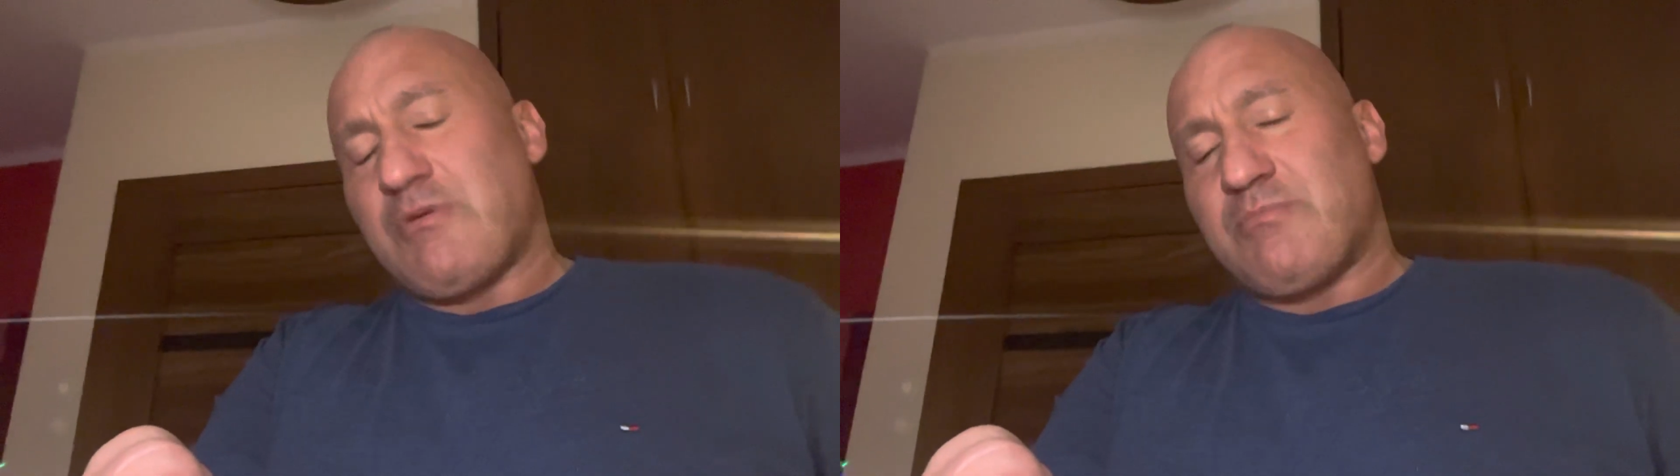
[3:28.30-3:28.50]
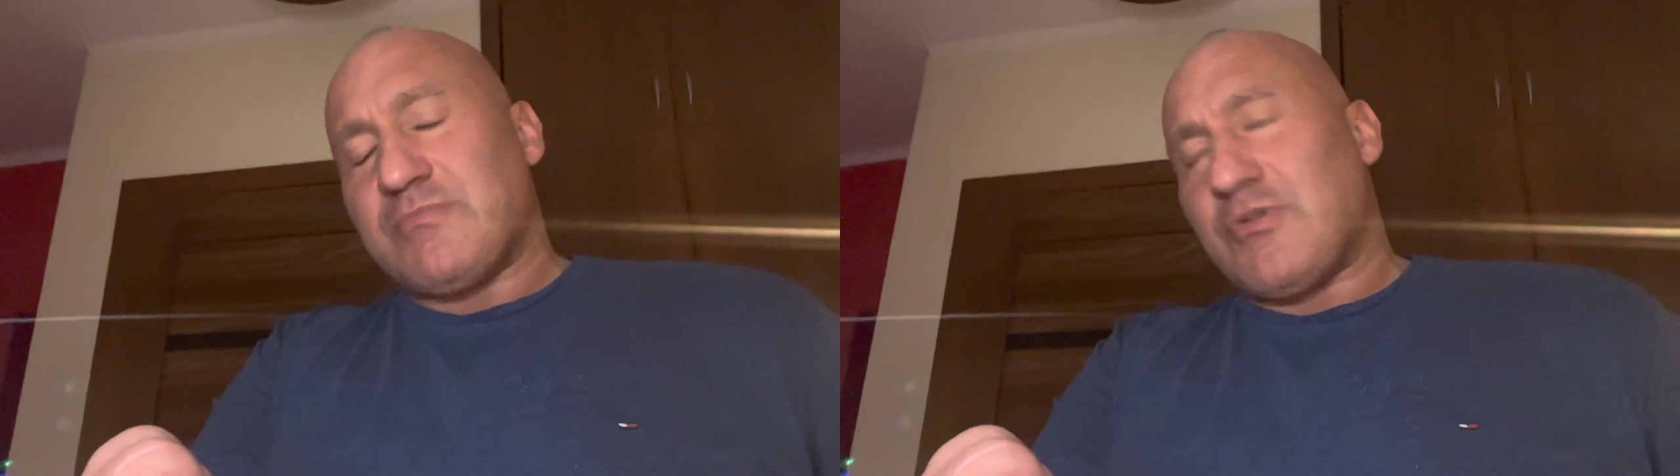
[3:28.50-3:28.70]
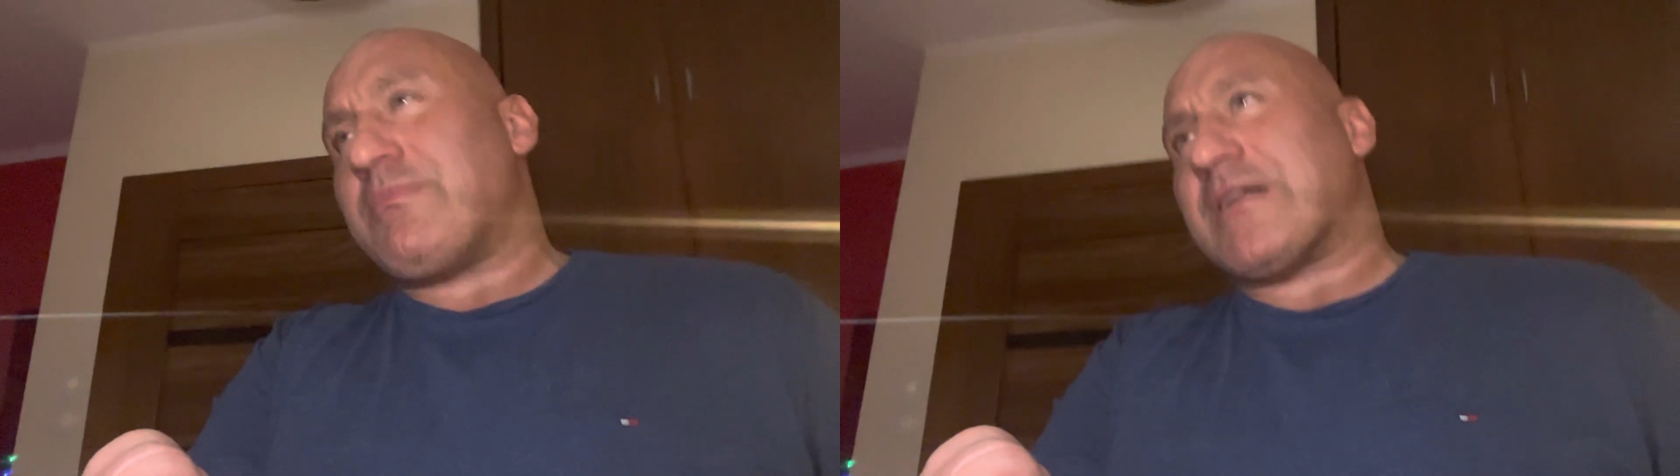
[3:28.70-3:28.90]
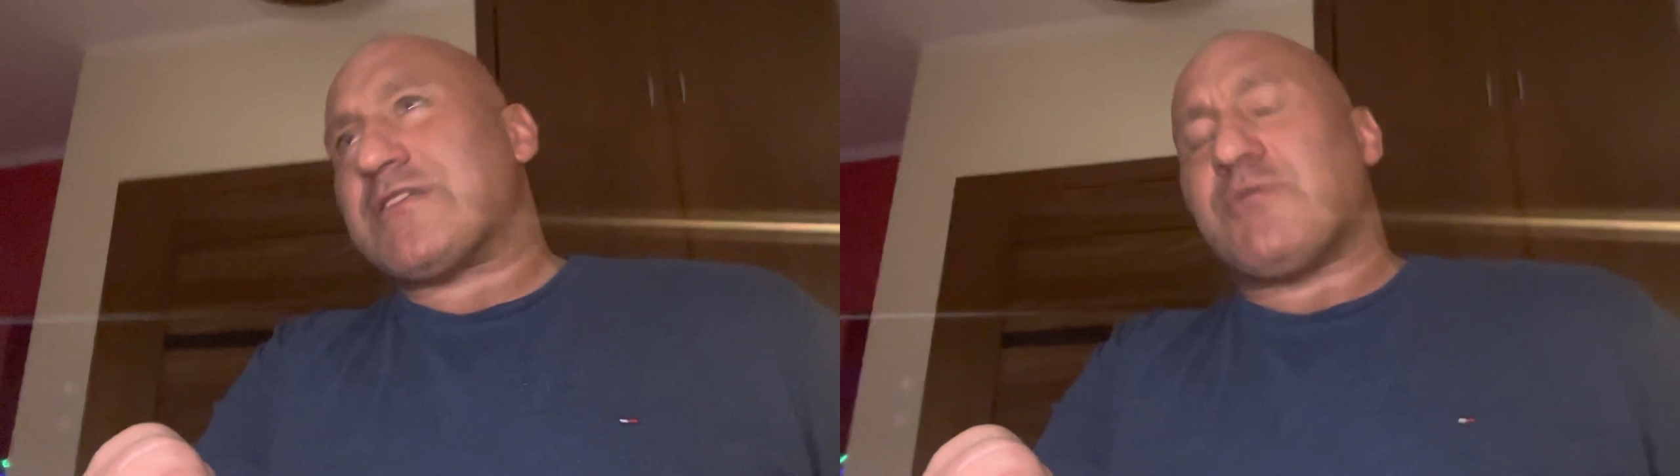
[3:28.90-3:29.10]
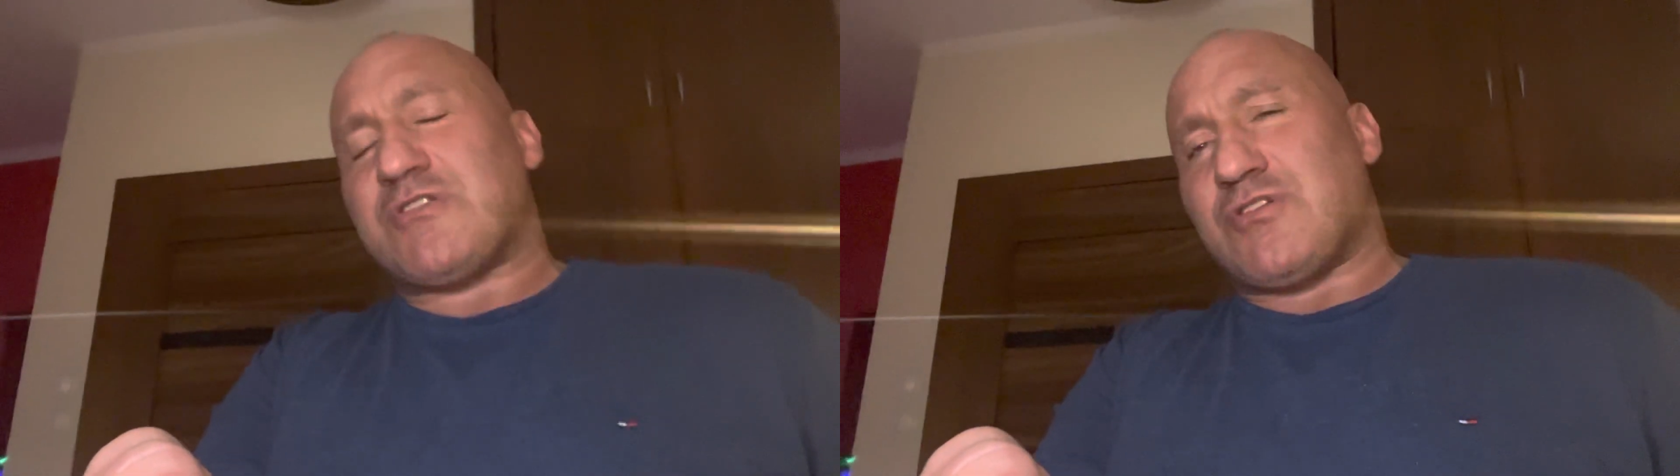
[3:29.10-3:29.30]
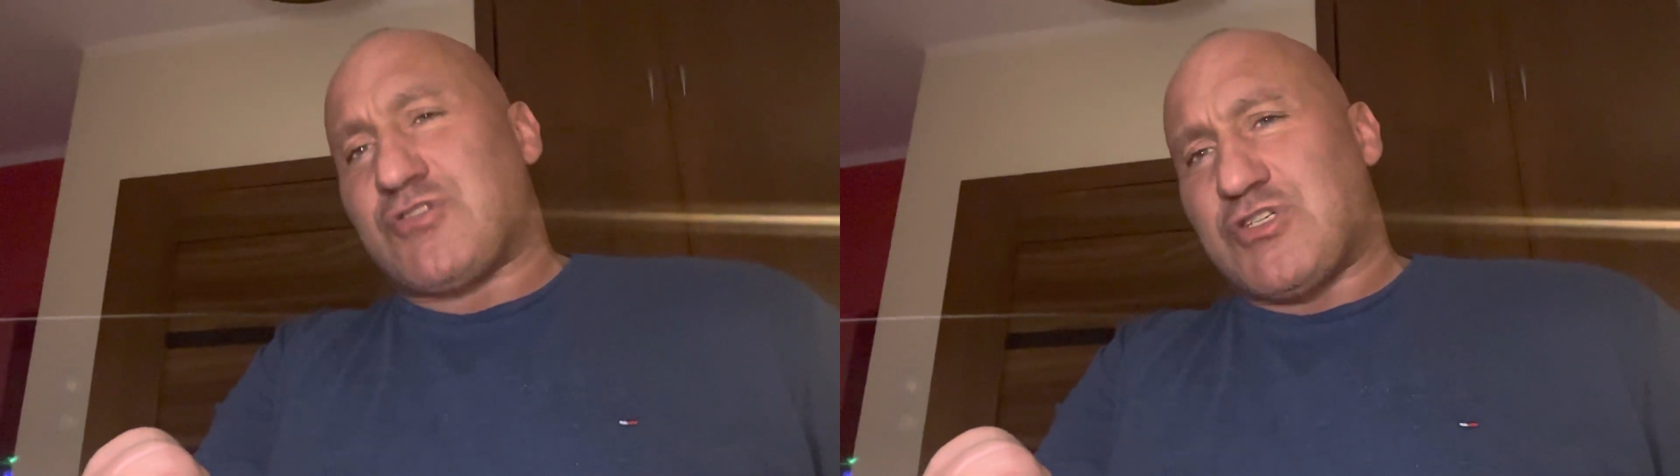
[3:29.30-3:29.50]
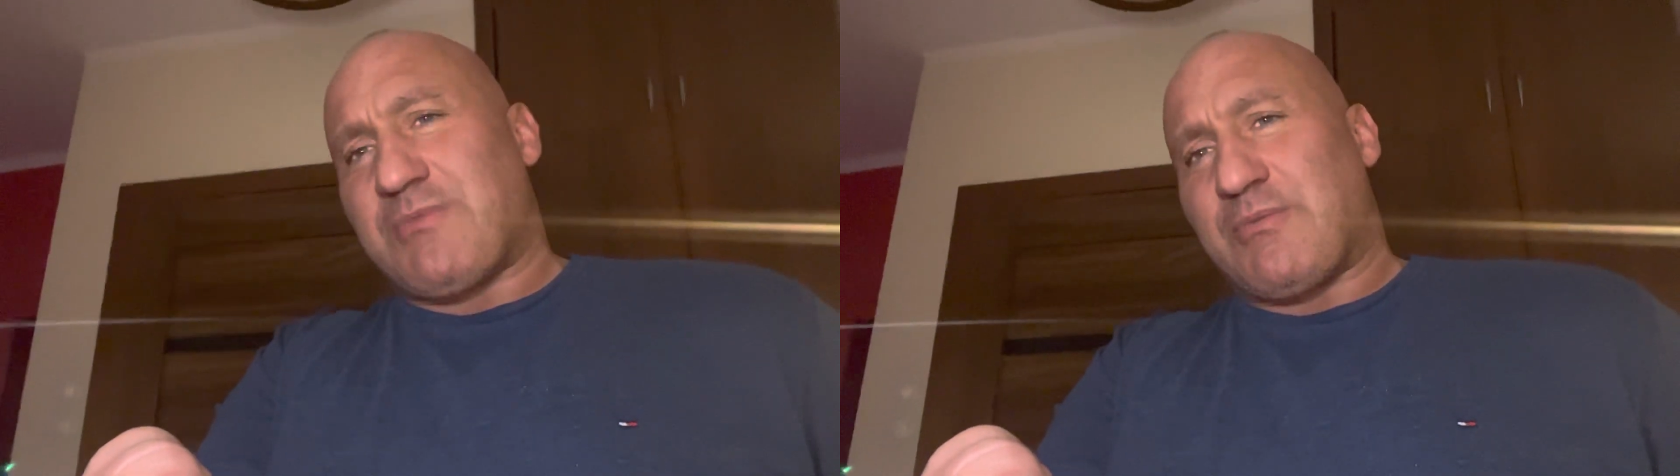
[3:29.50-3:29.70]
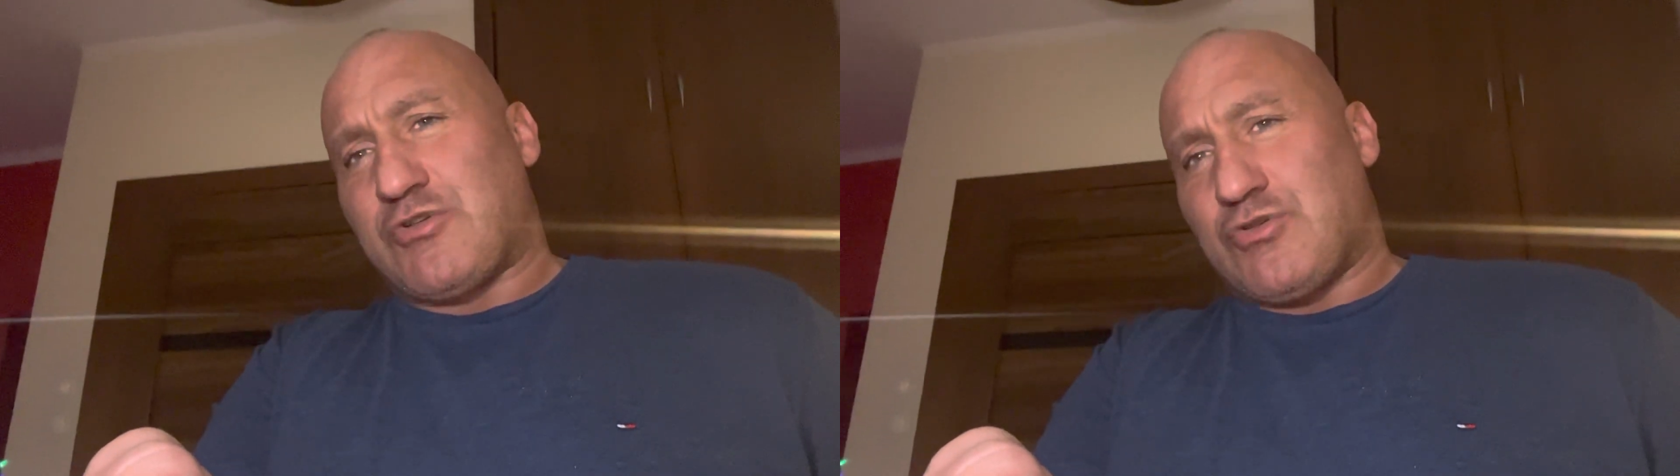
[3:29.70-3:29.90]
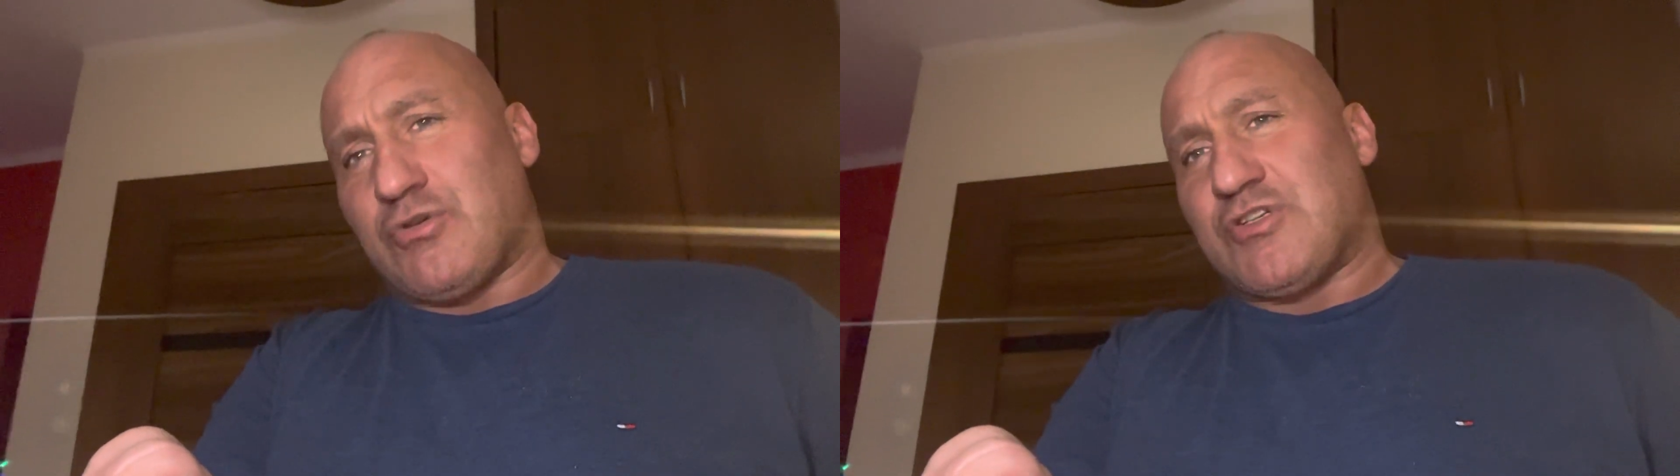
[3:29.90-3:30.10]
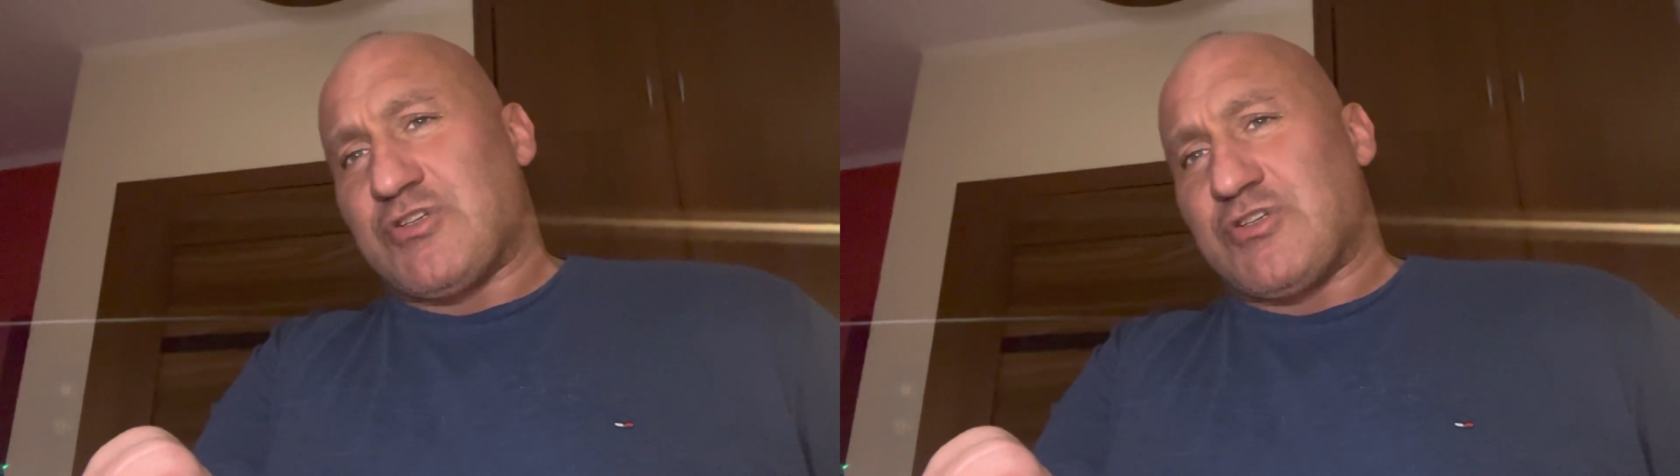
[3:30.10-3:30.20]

no, bardzo mocno trzymam kciuki,